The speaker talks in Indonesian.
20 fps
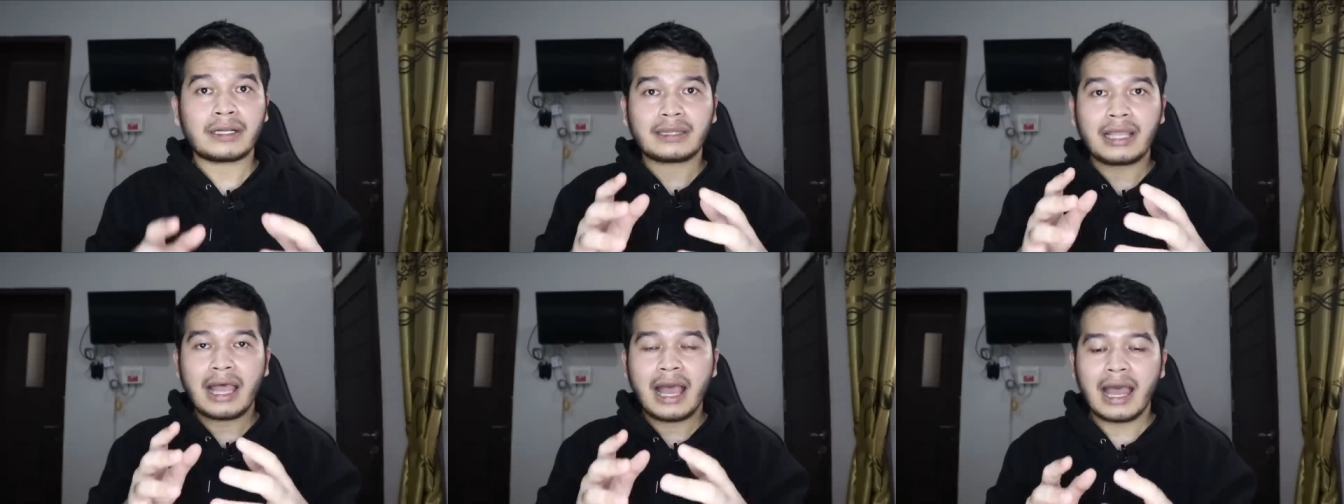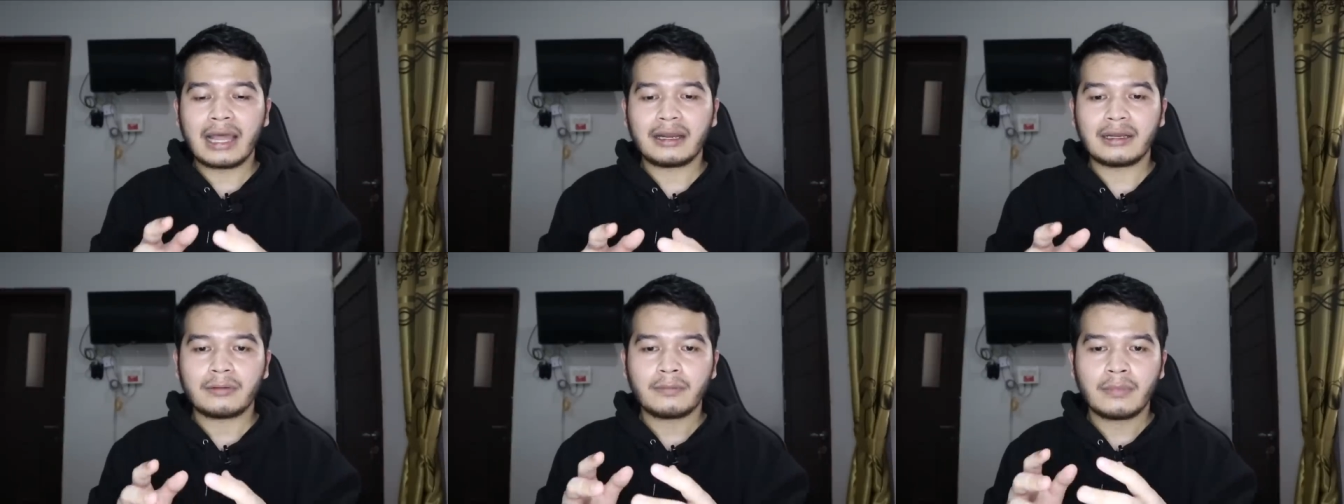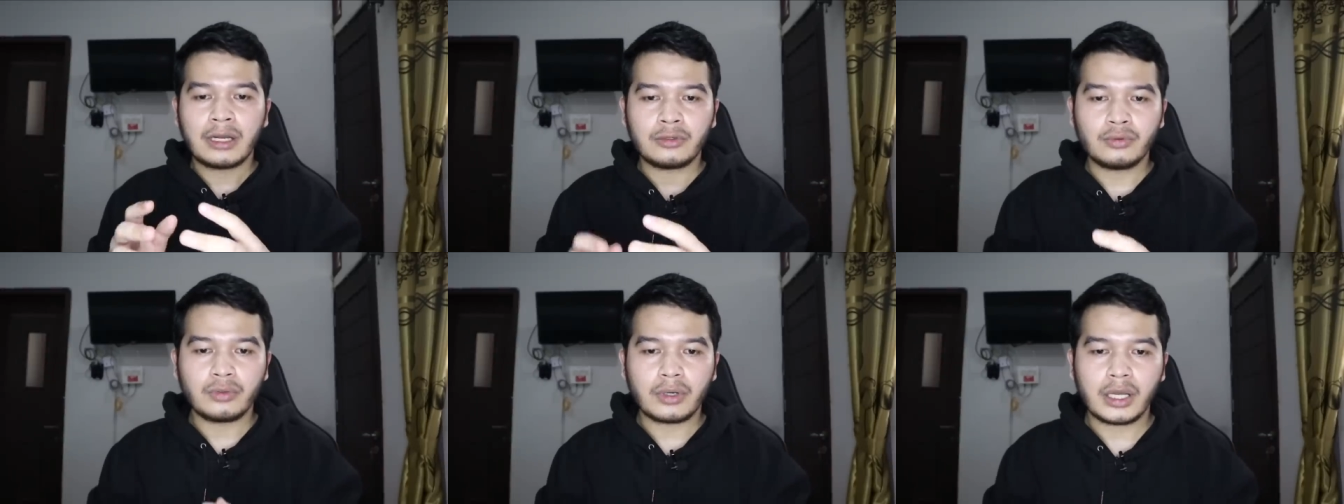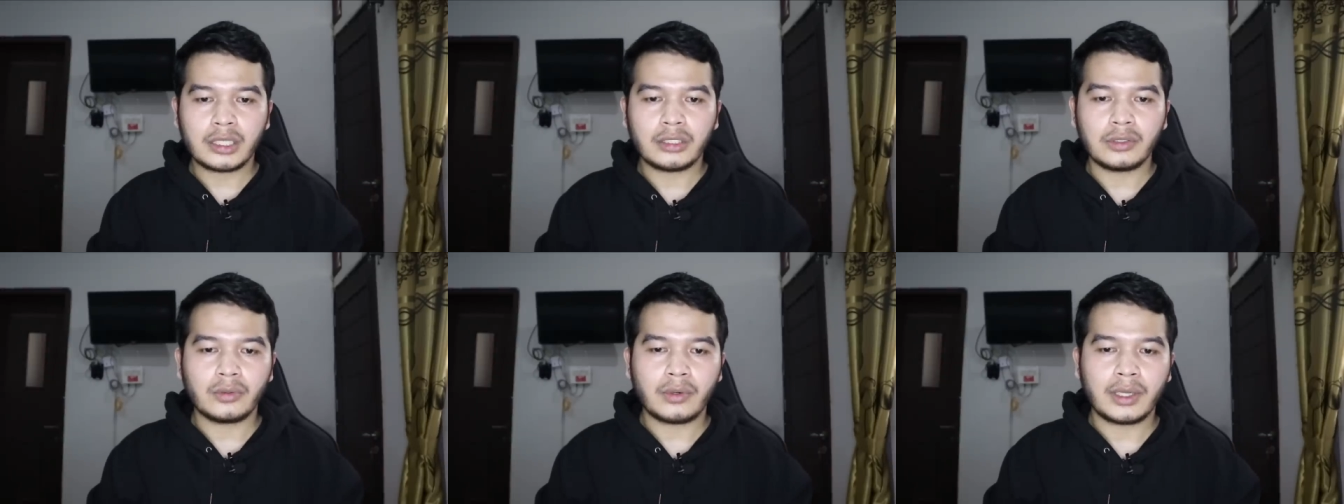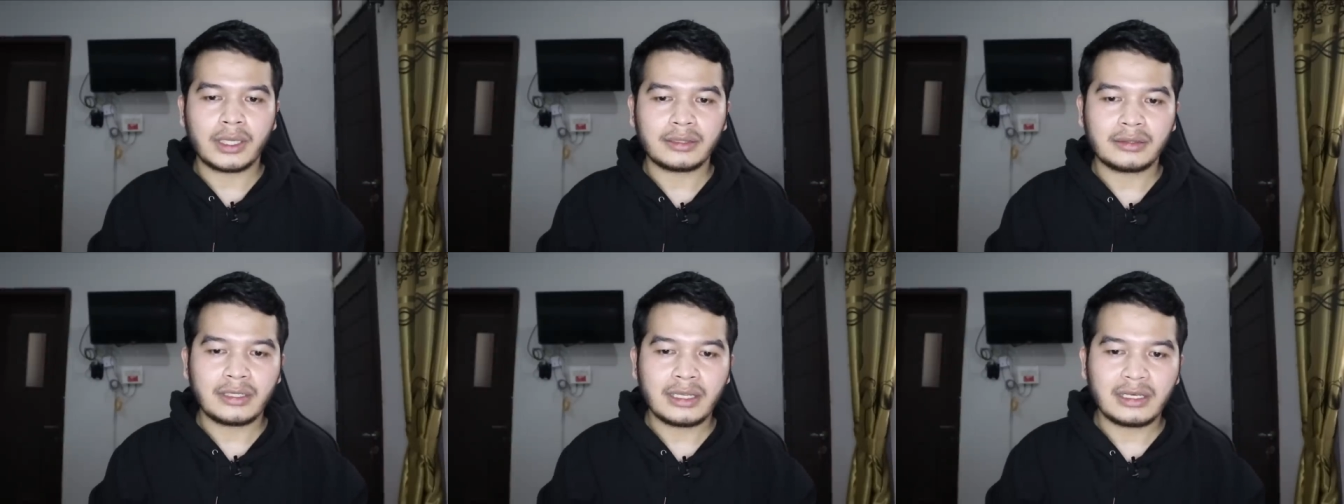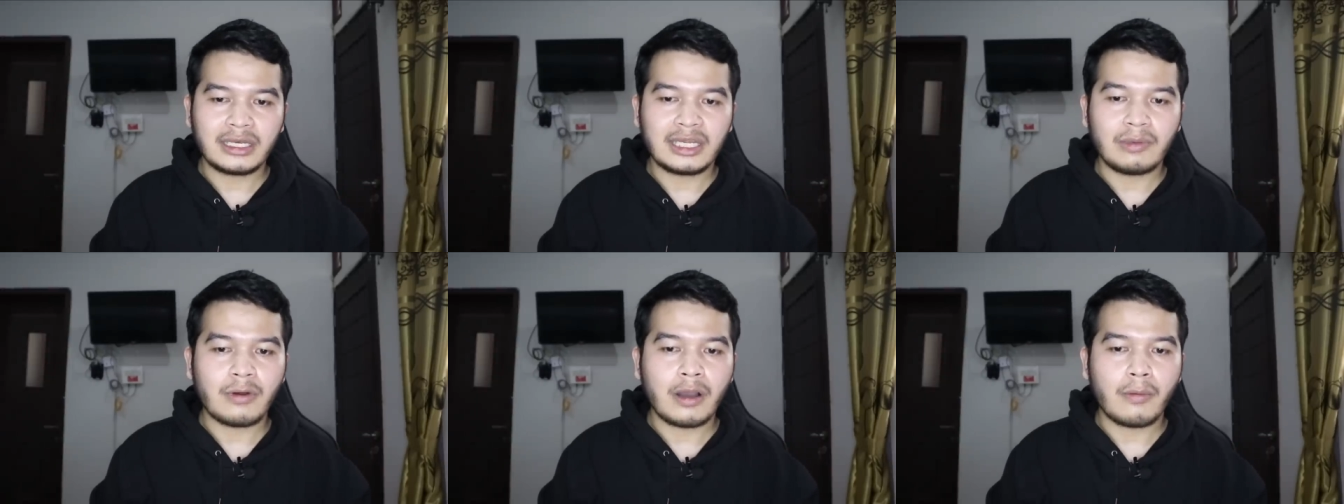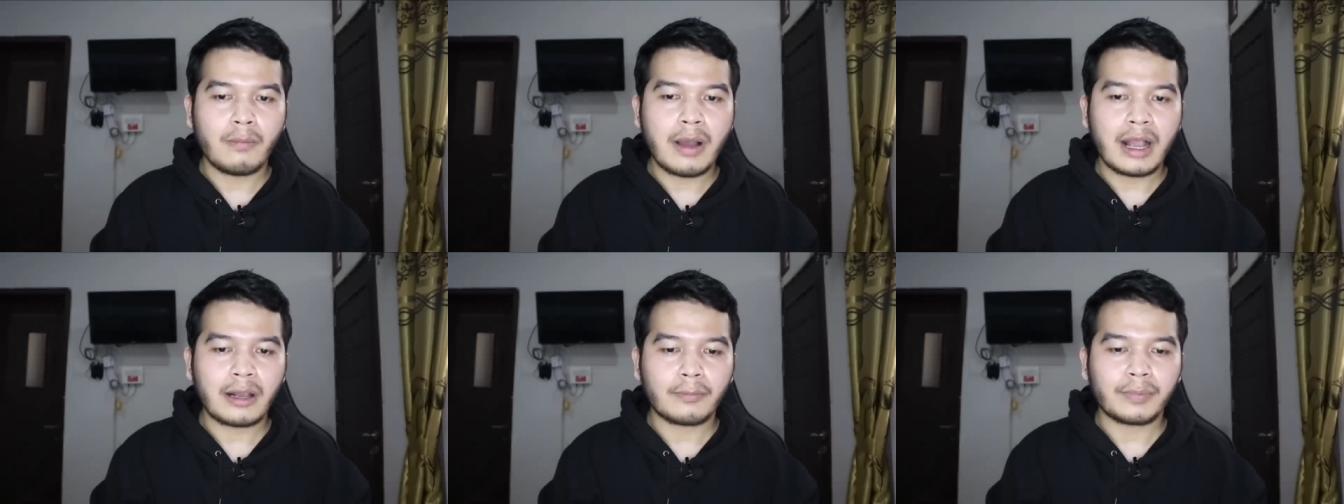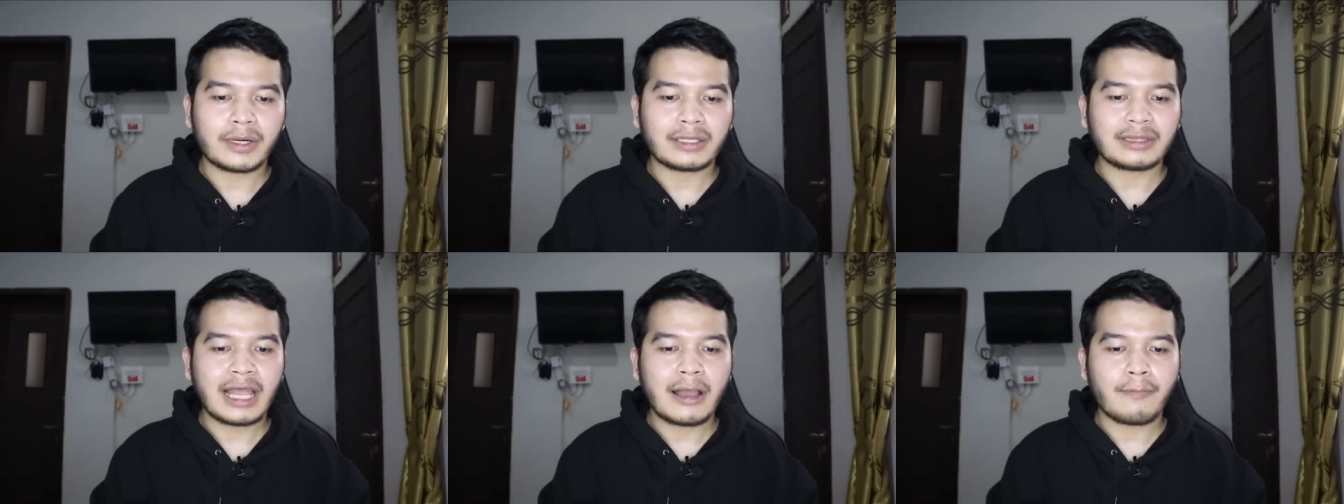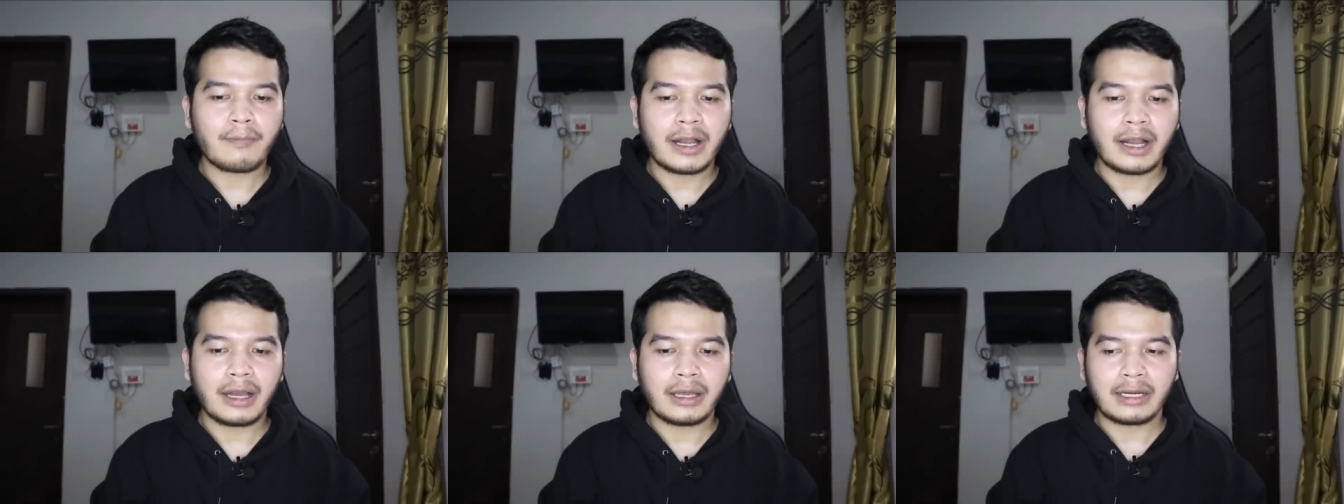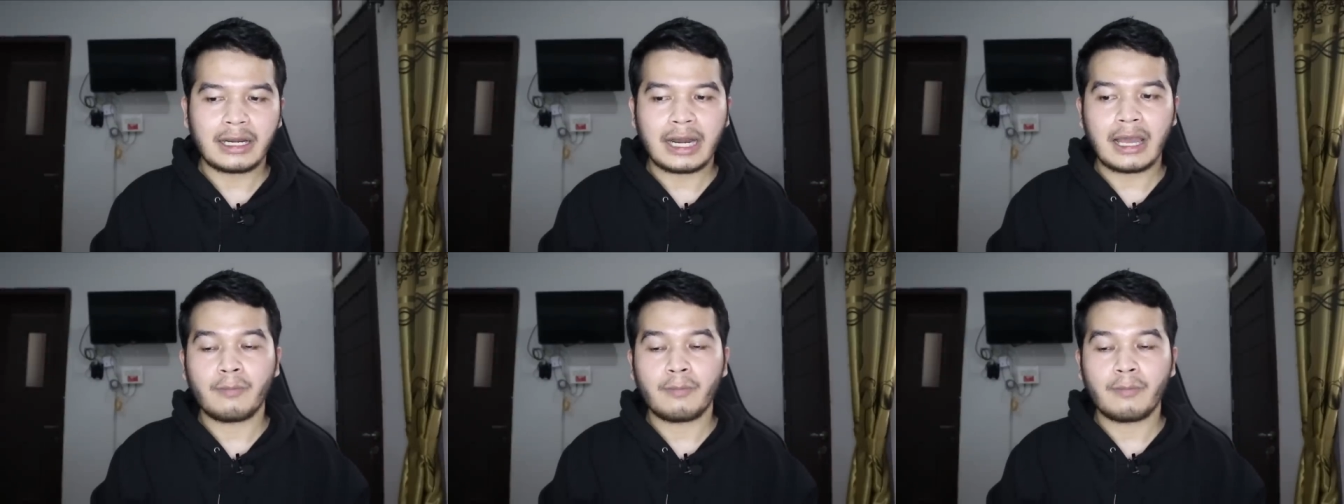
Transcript: pertahanan Madura United di babak pertama